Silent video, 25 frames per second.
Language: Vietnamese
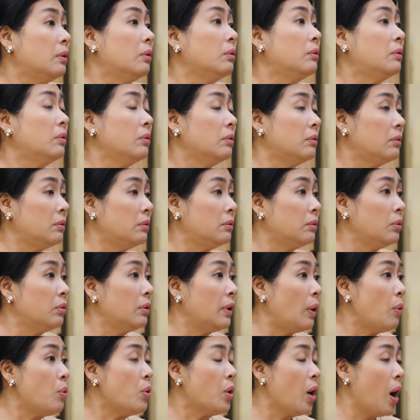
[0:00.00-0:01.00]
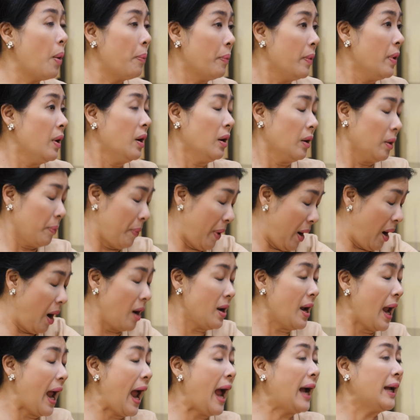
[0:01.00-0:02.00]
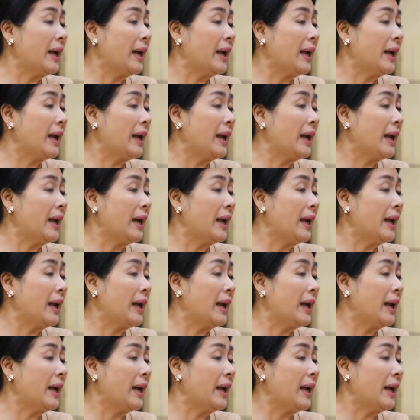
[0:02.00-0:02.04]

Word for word: tôi tôi tôi nấu cơm ừ. Mà ở lại